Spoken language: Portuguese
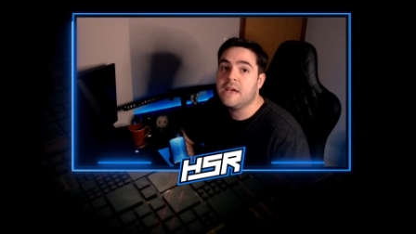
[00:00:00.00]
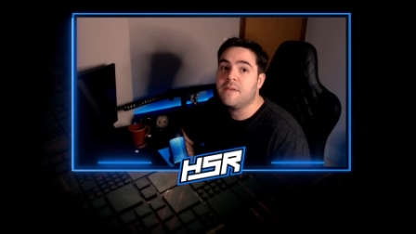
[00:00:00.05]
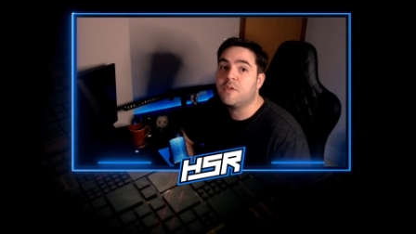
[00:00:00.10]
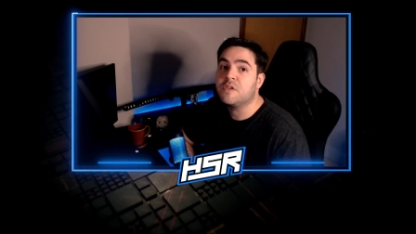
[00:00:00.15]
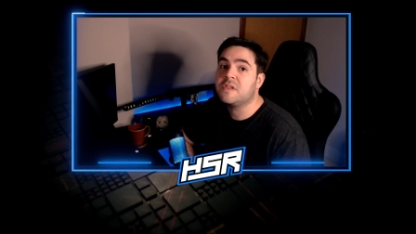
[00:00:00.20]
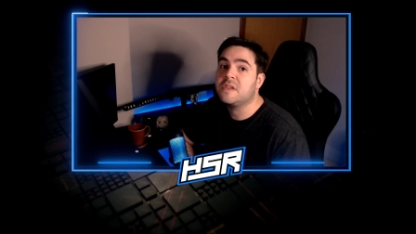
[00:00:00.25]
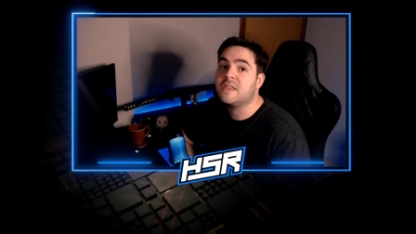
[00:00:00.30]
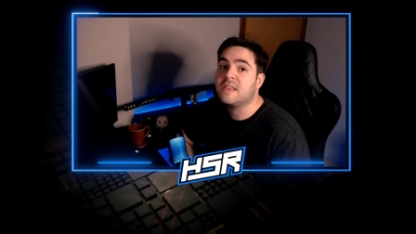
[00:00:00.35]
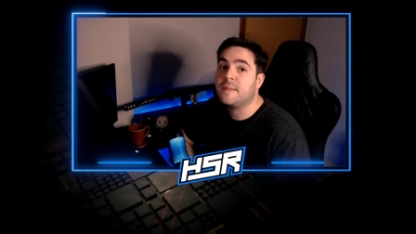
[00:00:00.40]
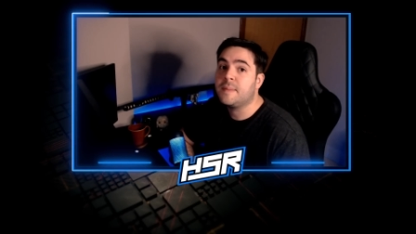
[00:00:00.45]

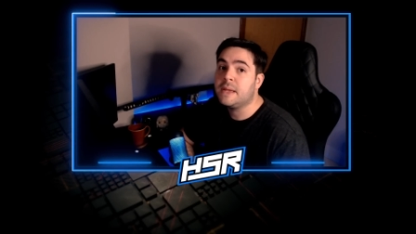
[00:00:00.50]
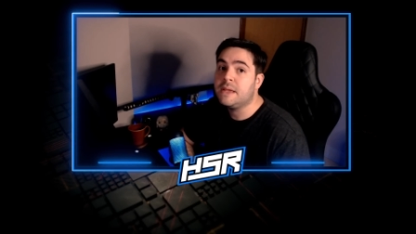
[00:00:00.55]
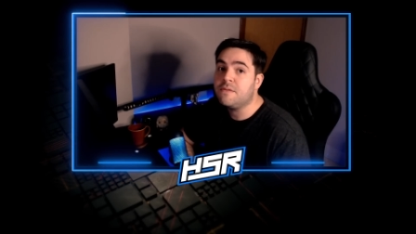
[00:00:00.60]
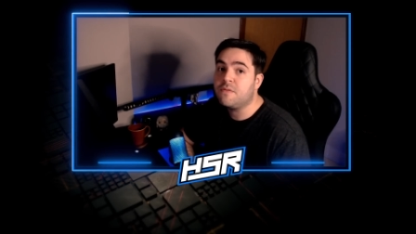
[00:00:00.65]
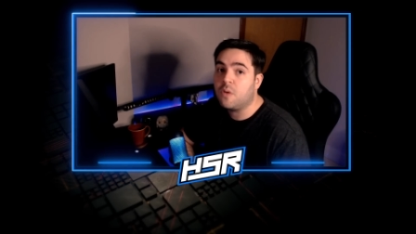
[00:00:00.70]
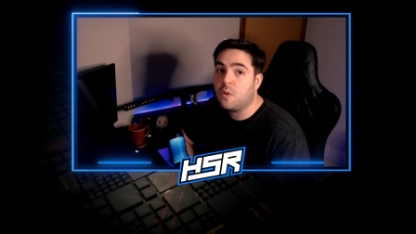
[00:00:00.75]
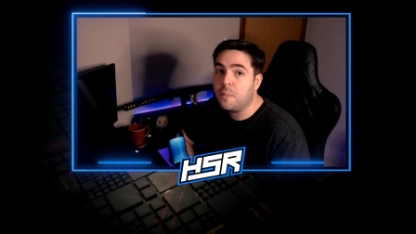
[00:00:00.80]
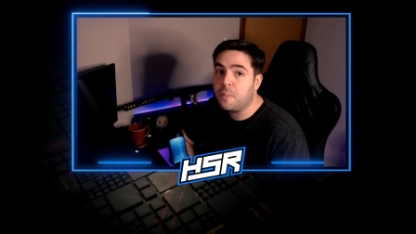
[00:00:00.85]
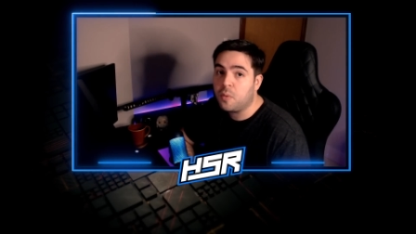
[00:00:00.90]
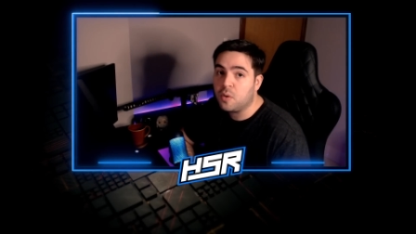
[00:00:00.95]
vocês também
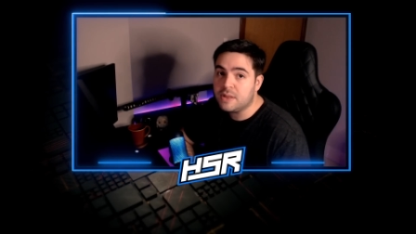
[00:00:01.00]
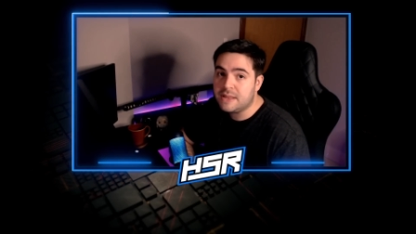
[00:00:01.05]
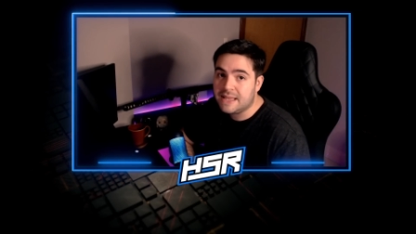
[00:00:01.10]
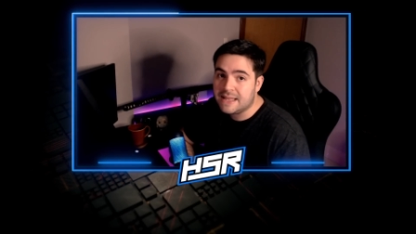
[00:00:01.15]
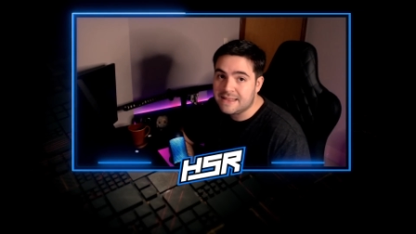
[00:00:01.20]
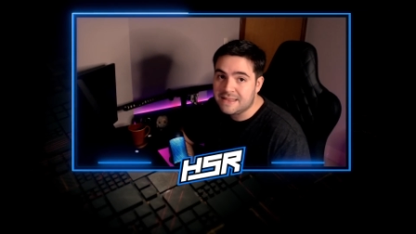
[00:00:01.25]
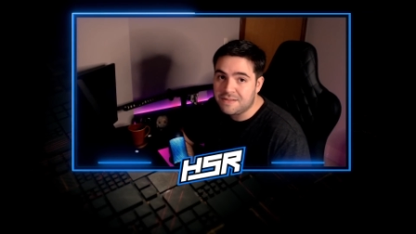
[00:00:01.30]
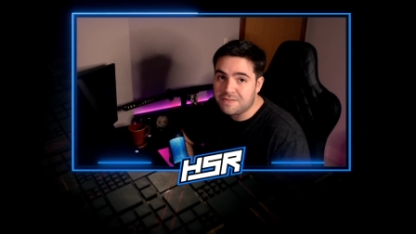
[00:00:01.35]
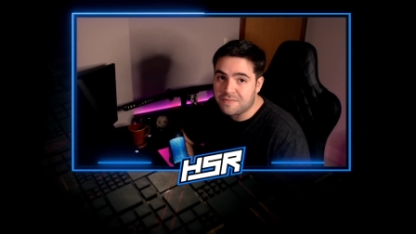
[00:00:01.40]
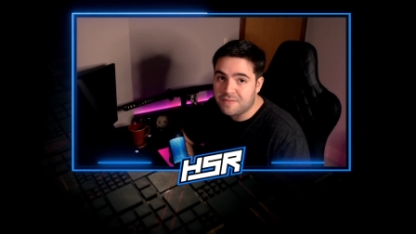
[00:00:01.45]
vão poder
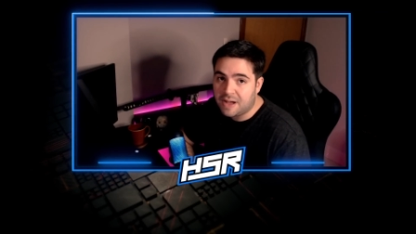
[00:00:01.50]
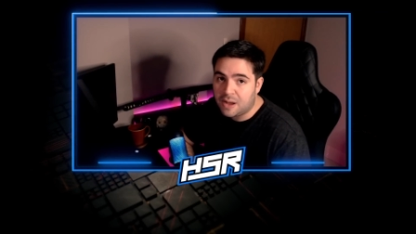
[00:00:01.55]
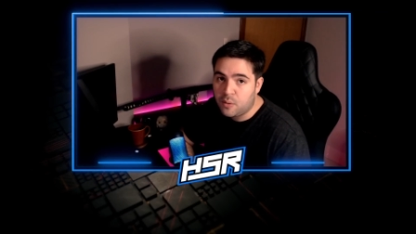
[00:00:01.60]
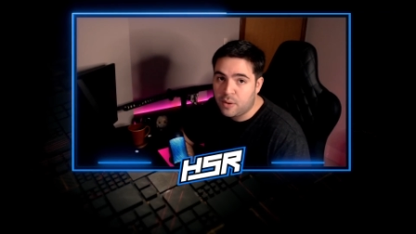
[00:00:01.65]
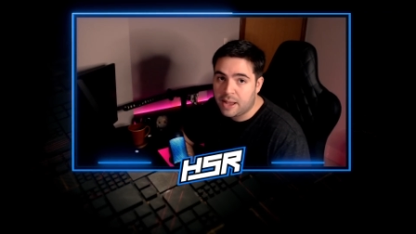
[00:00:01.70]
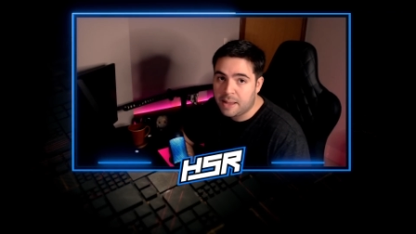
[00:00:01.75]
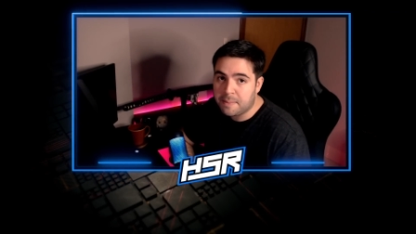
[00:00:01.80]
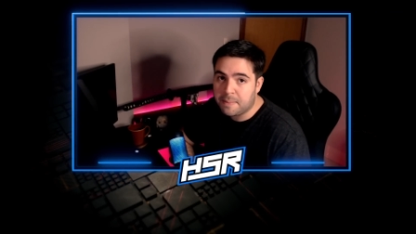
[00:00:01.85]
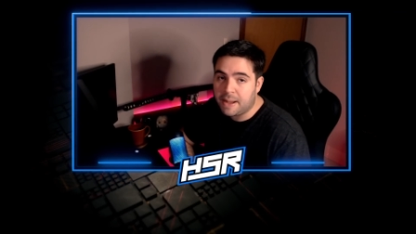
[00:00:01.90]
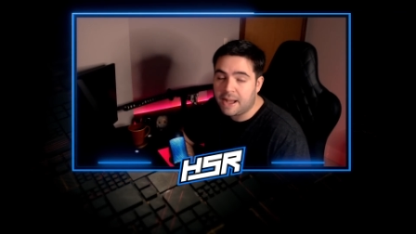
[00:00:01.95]
ativar o
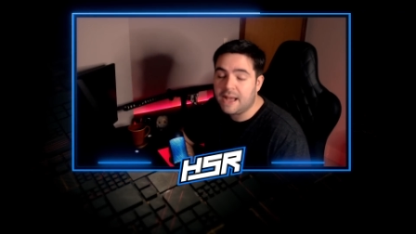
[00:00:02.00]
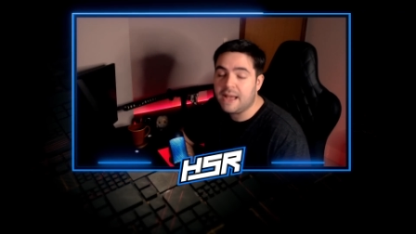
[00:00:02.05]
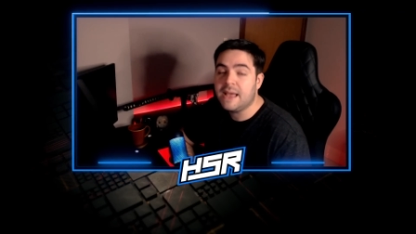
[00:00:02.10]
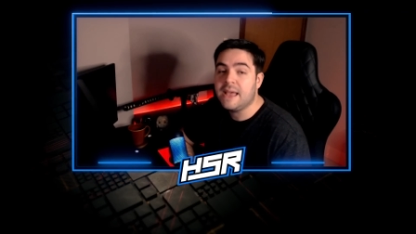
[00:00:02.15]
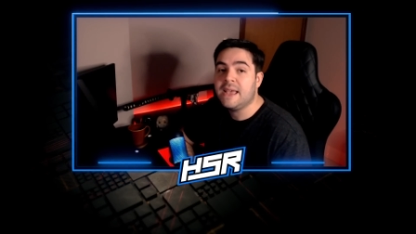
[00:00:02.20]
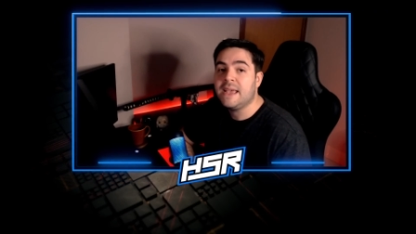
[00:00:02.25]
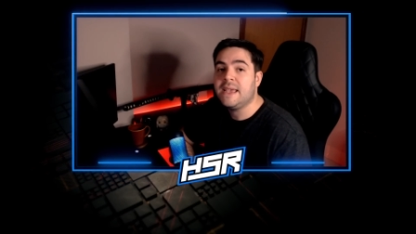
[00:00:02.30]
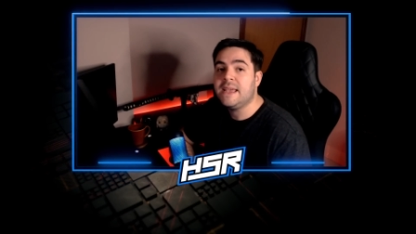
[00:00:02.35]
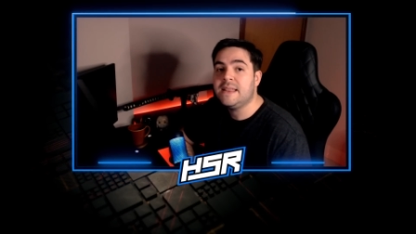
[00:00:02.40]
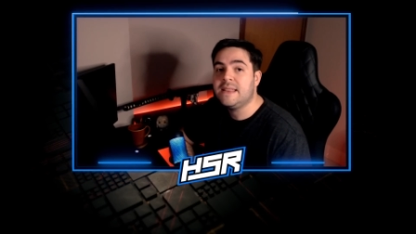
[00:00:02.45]
Rebar
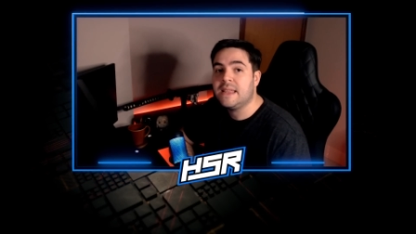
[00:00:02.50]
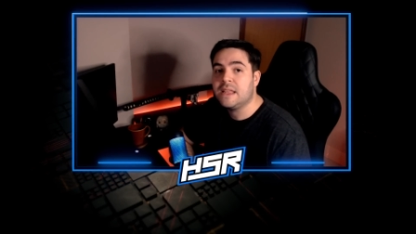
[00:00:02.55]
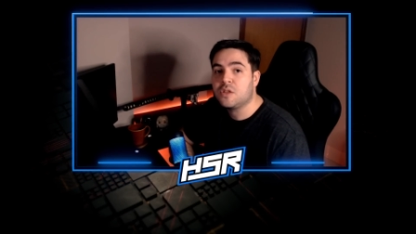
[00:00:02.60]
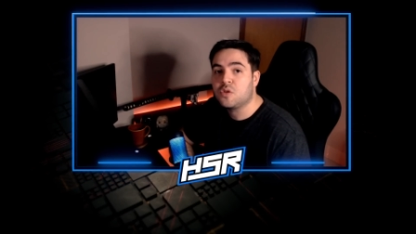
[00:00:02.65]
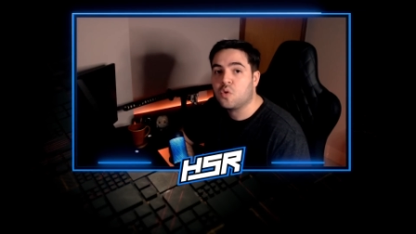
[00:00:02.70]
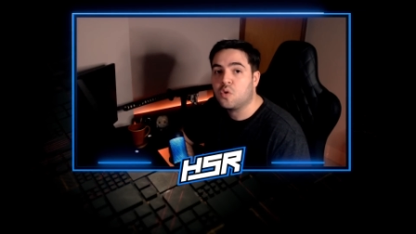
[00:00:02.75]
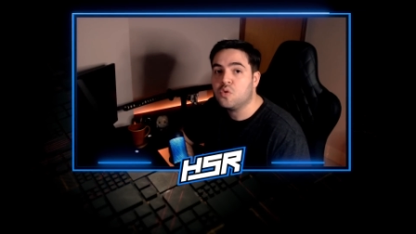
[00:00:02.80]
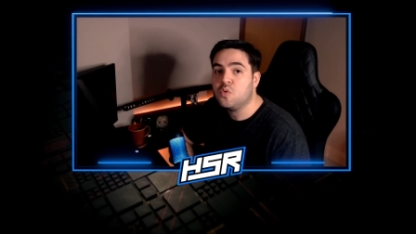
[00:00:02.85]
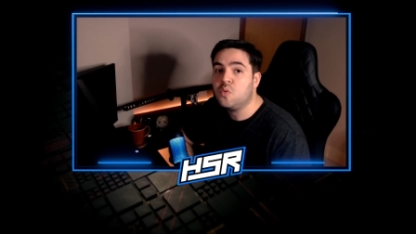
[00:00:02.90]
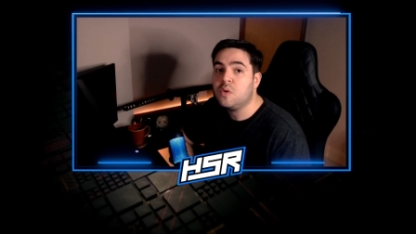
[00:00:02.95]
e ter
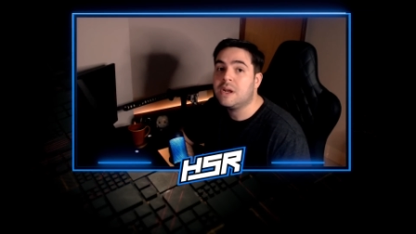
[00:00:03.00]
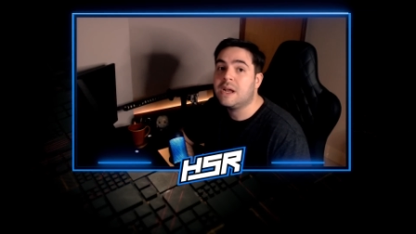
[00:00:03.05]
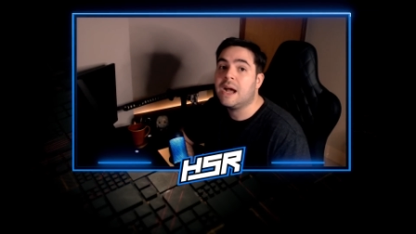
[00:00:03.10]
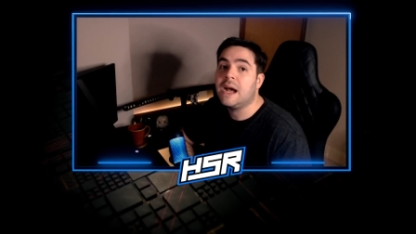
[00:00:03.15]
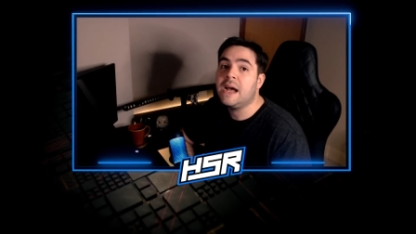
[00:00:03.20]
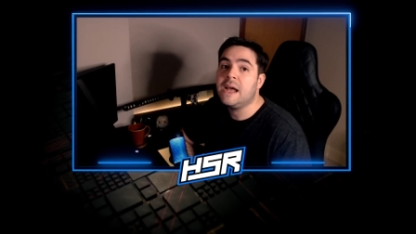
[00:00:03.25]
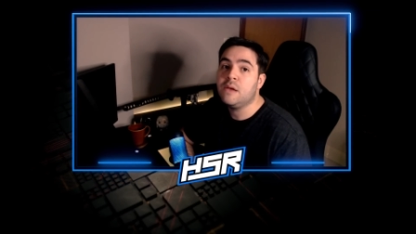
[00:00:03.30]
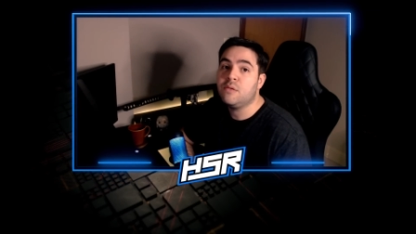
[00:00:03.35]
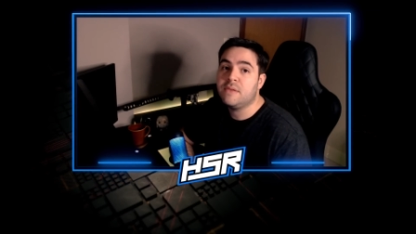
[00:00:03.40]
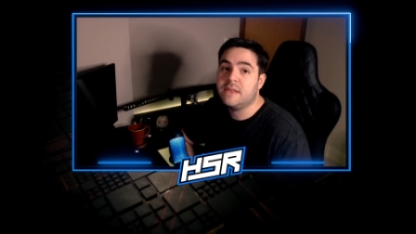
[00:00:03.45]
todo o
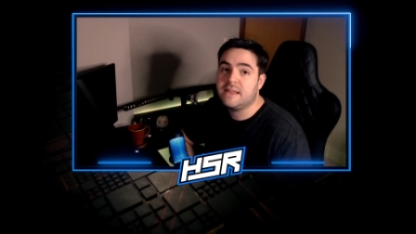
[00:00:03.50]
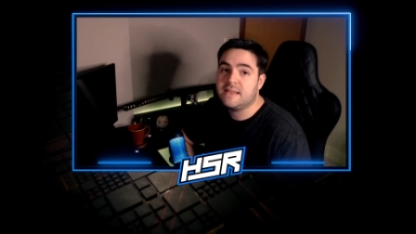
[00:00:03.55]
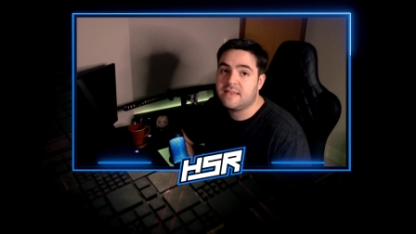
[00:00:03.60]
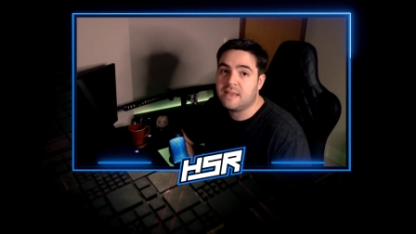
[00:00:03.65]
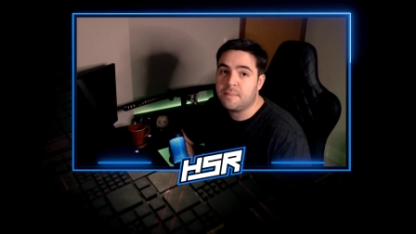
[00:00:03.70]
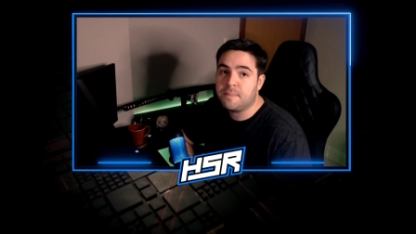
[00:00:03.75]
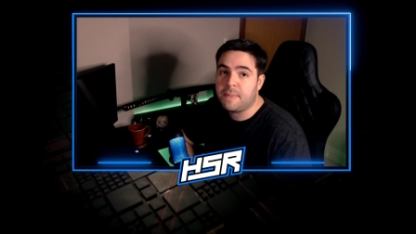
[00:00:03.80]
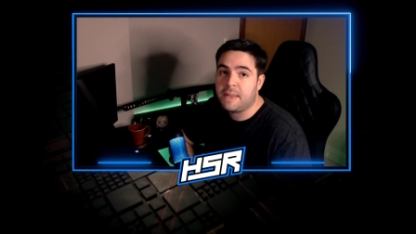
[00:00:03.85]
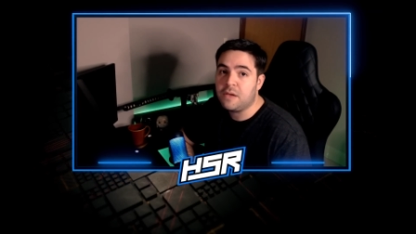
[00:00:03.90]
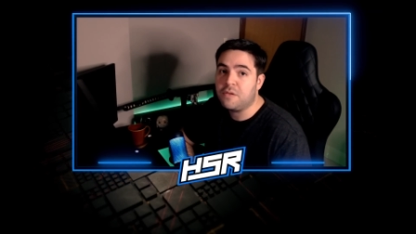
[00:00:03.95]
ganho de
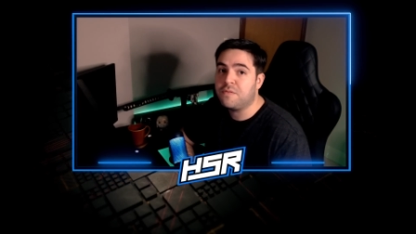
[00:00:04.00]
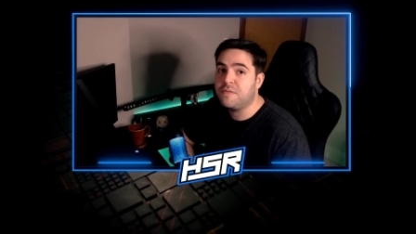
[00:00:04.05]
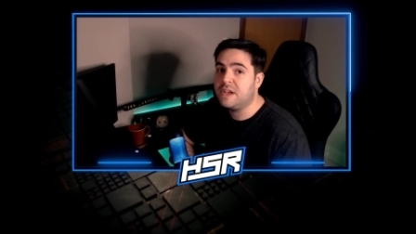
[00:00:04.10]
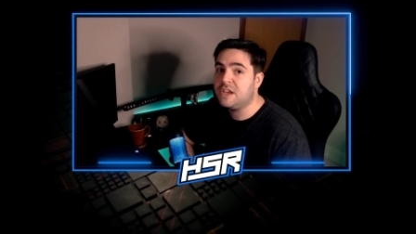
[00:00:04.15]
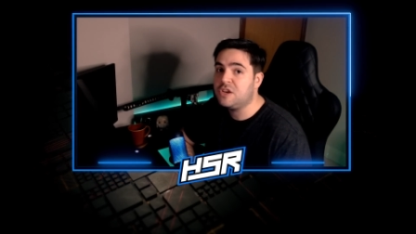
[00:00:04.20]
desempenho.